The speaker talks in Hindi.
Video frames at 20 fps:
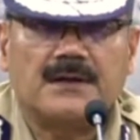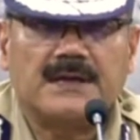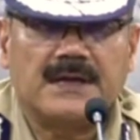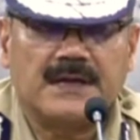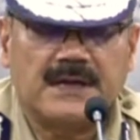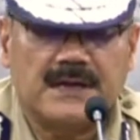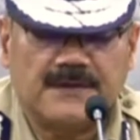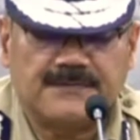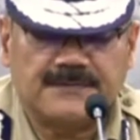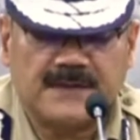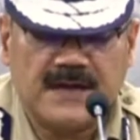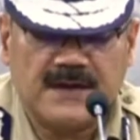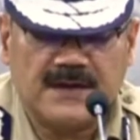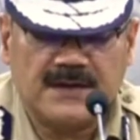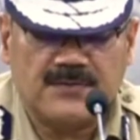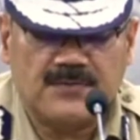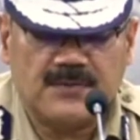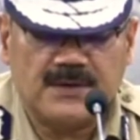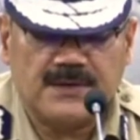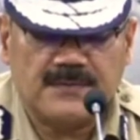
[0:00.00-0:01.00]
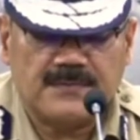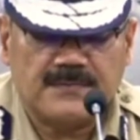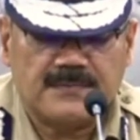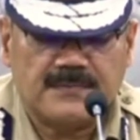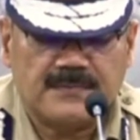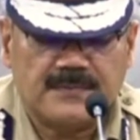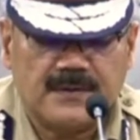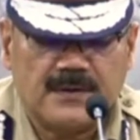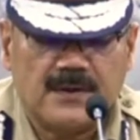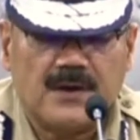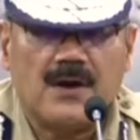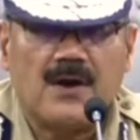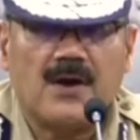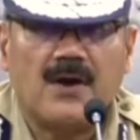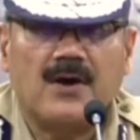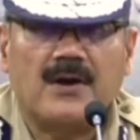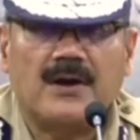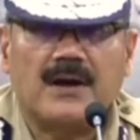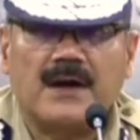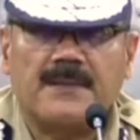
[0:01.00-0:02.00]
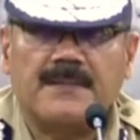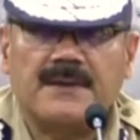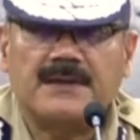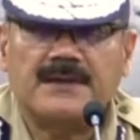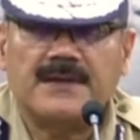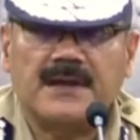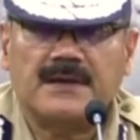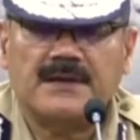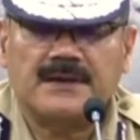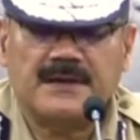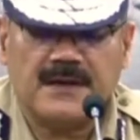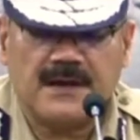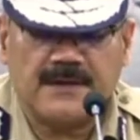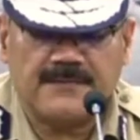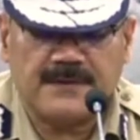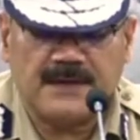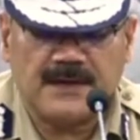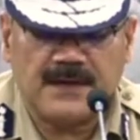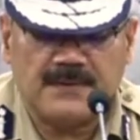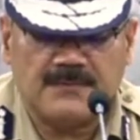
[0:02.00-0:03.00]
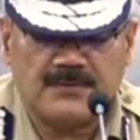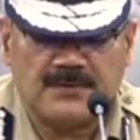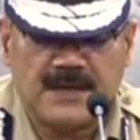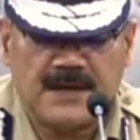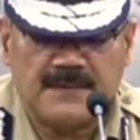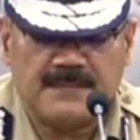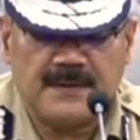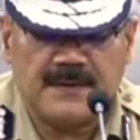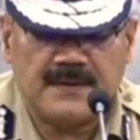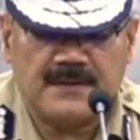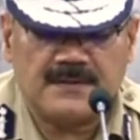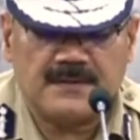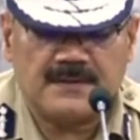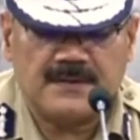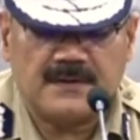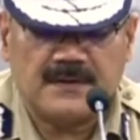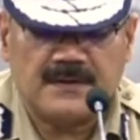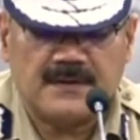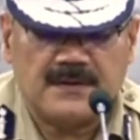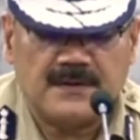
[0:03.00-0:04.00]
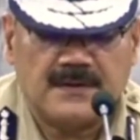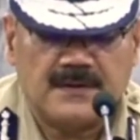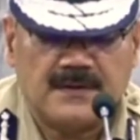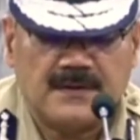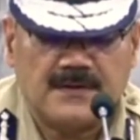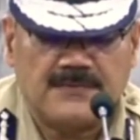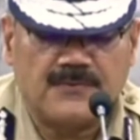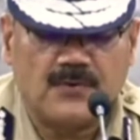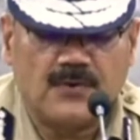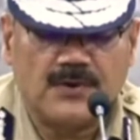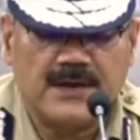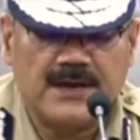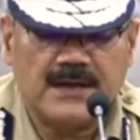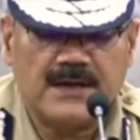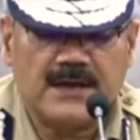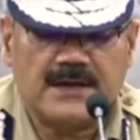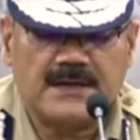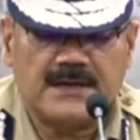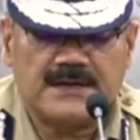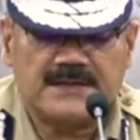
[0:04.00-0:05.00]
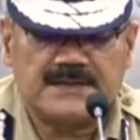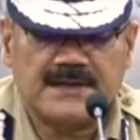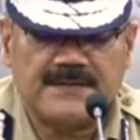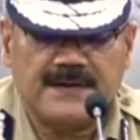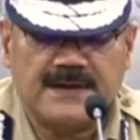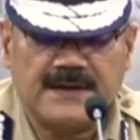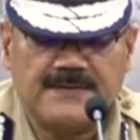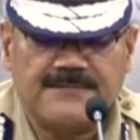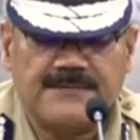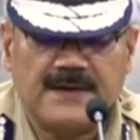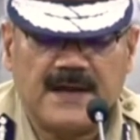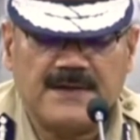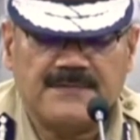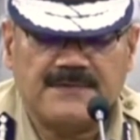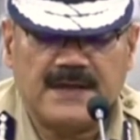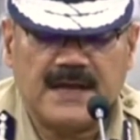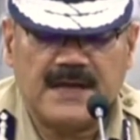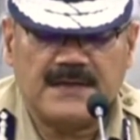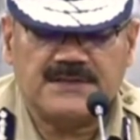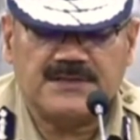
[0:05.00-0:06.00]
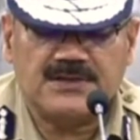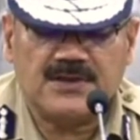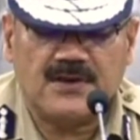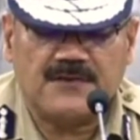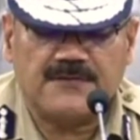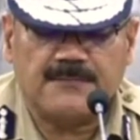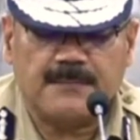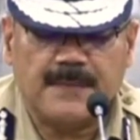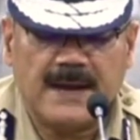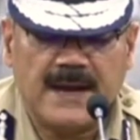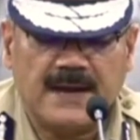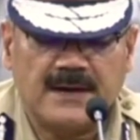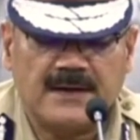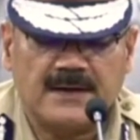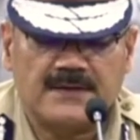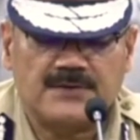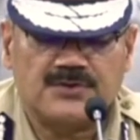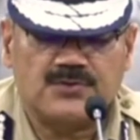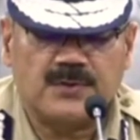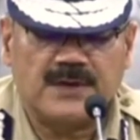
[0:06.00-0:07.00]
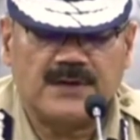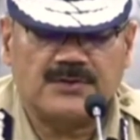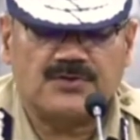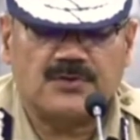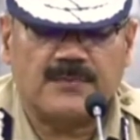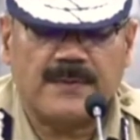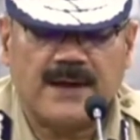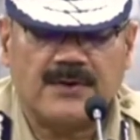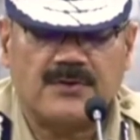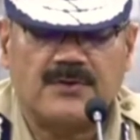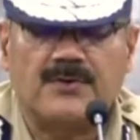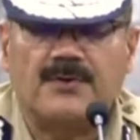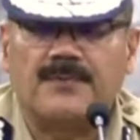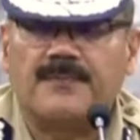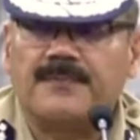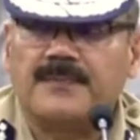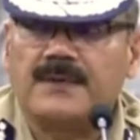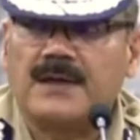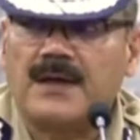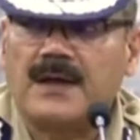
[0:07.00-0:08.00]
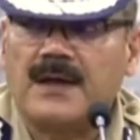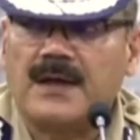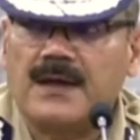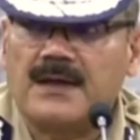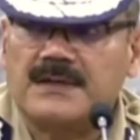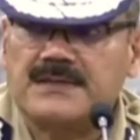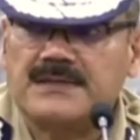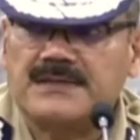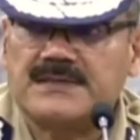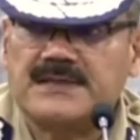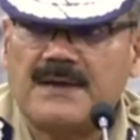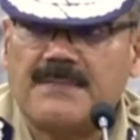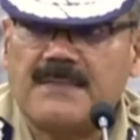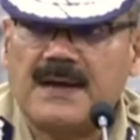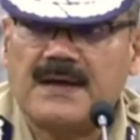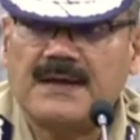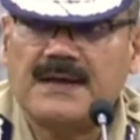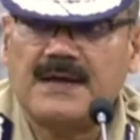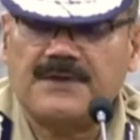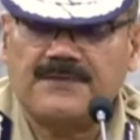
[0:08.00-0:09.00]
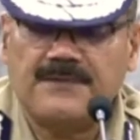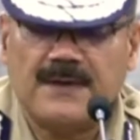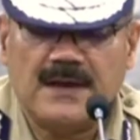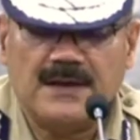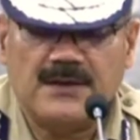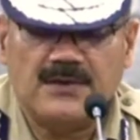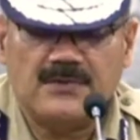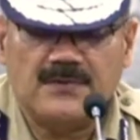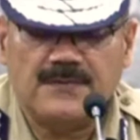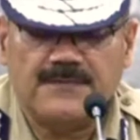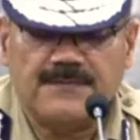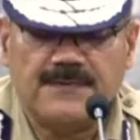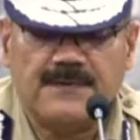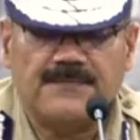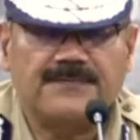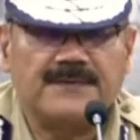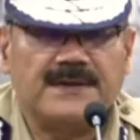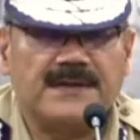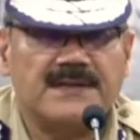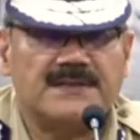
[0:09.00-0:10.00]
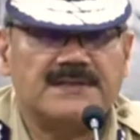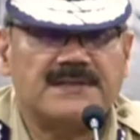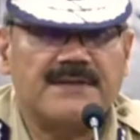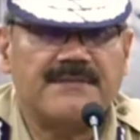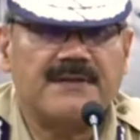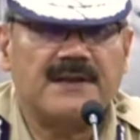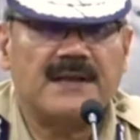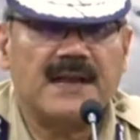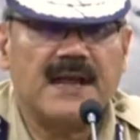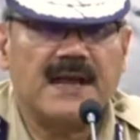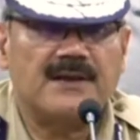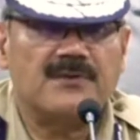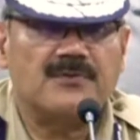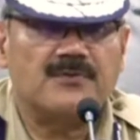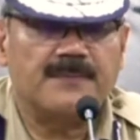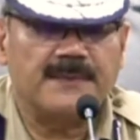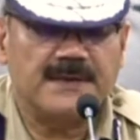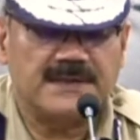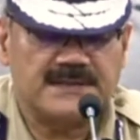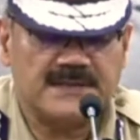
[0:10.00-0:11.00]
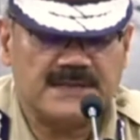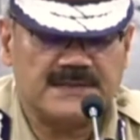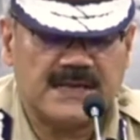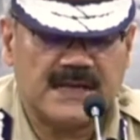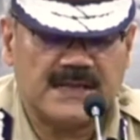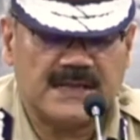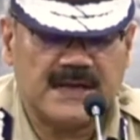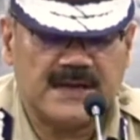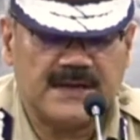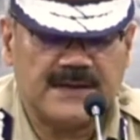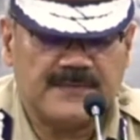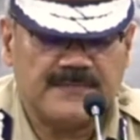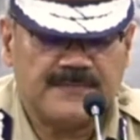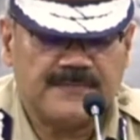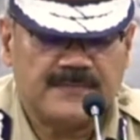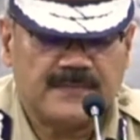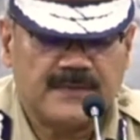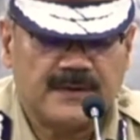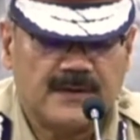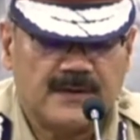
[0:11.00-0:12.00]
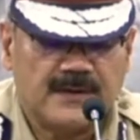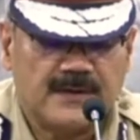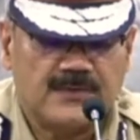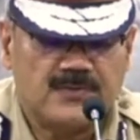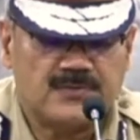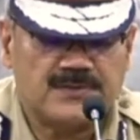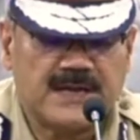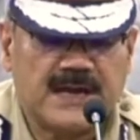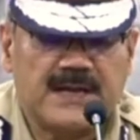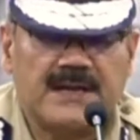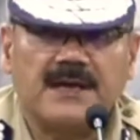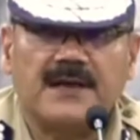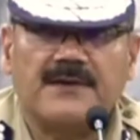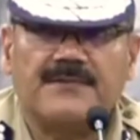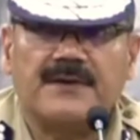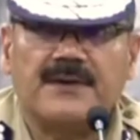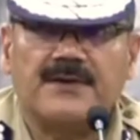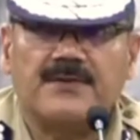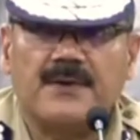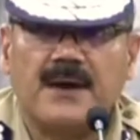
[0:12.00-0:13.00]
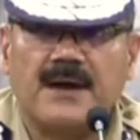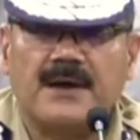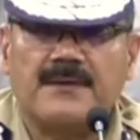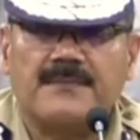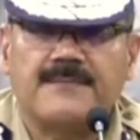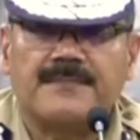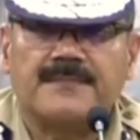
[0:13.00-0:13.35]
की गिरफ्तारी हुई और अभी तक रिकवरी के मुताबिक 1475 केजी ऑफ बैंड चूइंग टोबैको जिसका मार्केट वैल्यू 57 लाख रुपीज से ज़्यादा है उसका रिकवरी हुआ